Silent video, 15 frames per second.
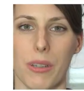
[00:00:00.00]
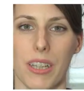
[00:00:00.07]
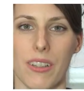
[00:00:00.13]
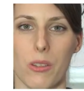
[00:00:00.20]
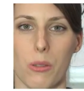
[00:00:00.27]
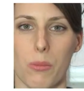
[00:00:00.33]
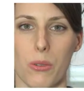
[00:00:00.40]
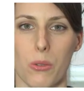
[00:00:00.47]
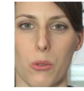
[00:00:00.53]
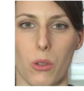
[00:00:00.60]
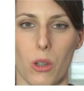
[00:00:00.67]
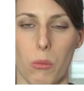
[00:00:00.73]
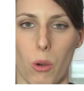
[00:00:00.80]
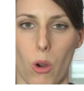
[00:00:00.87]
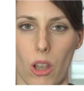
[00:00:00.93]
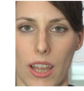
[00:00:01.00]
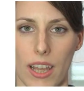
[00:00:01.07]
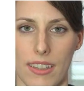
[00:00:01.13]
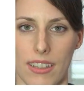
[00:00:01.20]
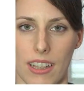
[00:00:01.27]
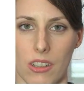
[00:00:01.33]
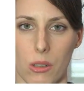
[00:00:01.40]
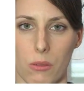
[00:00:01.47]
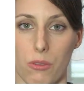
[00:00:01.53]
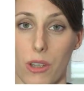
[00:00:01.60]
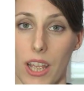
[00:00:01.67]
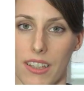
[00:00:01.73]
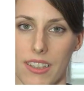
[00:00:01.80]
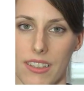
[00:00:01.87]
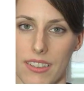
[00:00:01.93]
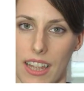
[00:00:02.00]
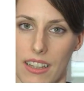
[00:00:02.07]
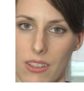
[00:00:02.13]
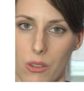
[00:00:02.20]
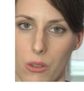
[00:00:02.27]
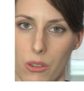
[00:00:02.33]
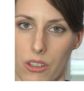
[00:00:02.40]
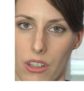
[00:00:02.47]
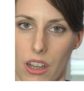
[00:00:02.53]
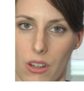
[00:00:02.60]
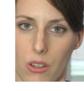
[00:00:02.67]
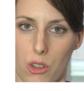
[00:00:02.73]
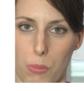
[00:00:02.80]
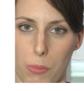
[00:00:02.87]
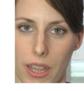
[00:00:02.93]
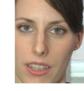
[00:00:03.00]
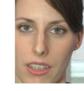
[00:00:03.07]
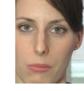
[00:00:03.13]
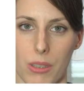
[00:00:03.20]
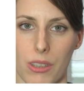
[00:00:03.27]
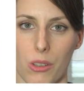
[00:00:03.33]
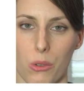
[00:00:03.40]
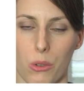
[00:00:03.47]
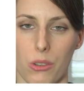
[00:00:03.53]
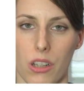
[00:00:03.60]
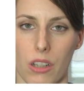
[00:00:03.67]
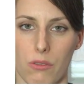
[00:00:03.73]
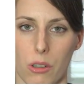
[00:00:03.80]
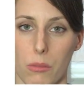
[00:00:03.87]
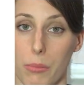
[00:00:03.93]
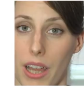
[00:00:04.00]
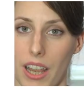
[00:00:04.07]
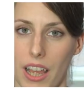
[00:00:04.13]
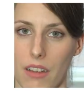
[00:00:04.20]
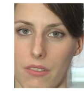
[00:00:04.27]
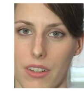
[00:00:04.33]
bin ich zu Besuch im Roller-Zentrum für Existenzgründer und spreche mit dem Wundern von